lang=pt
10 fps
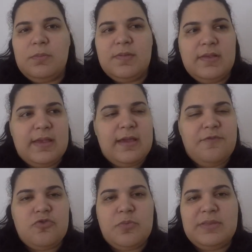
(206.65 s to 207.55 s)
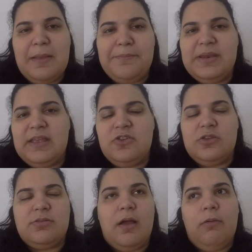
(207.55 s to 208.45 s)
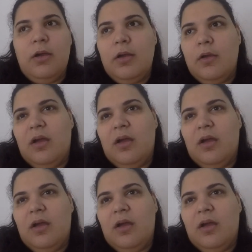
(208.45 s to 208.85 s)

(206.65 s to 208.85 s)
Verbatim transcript: que não sei o que, que vou te mandar brinde e tal.